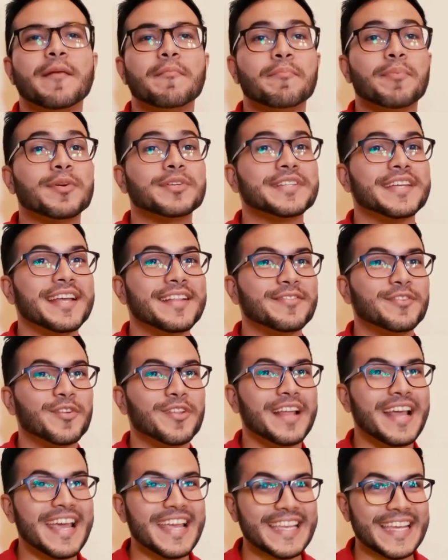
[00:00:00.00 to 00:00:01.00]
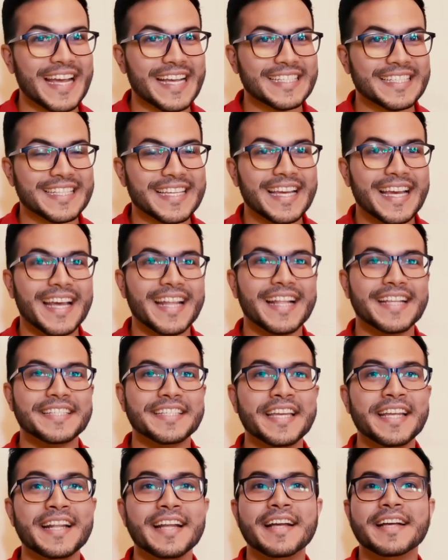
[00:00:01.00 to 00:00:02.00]
100% de ellas. Es
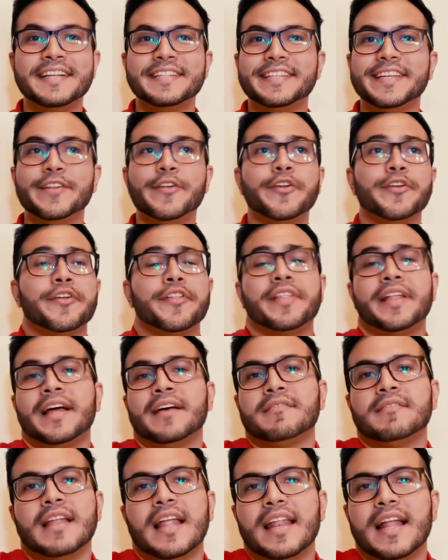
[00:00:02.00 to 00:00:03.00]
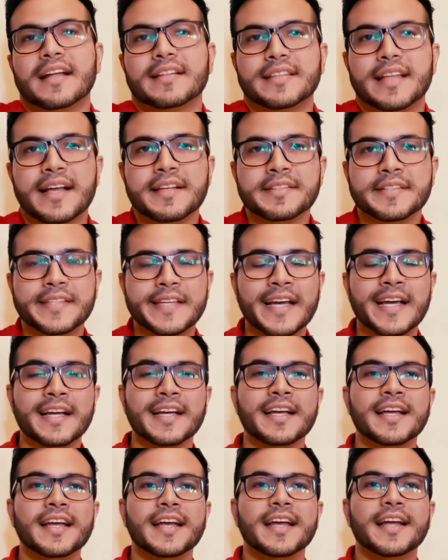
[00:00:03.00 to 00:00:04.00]
decir, si no nos dan la
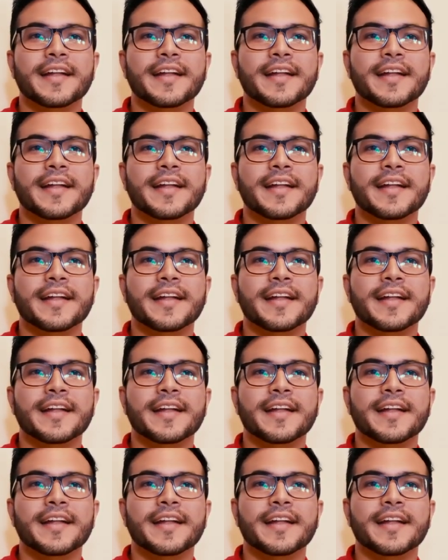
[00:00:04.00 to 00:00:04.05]
lactancia,